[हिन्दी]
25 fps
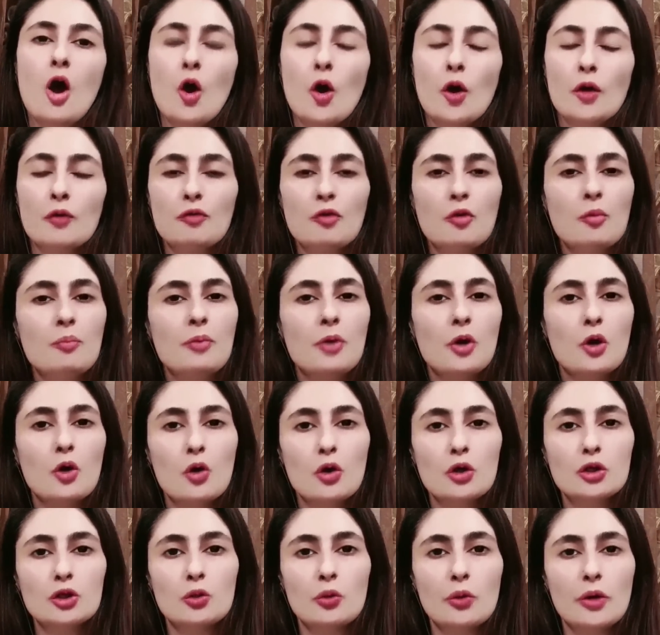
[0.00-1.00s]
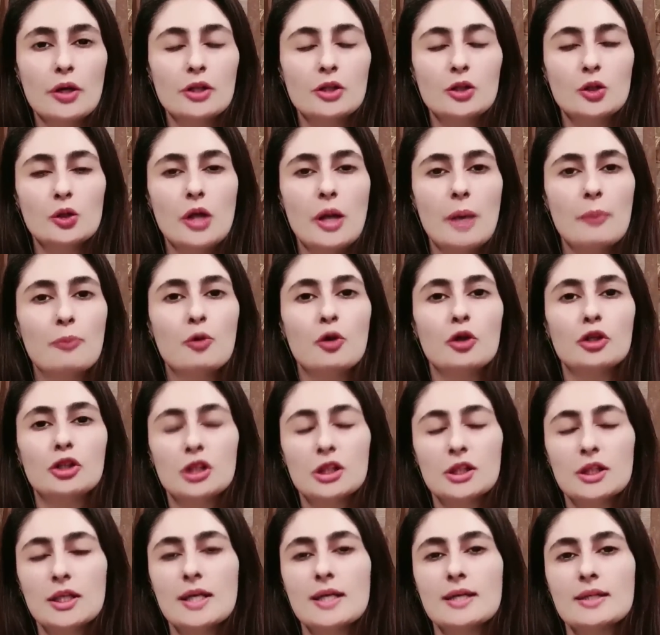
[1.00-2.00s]
और वो बेहोश हो गई थी और आपको
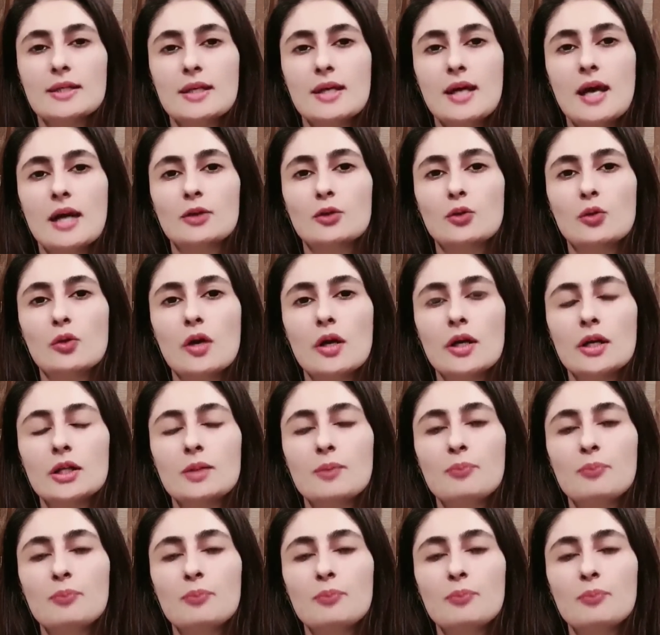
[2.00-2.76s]
अच्छे तरीके से याद होगा कि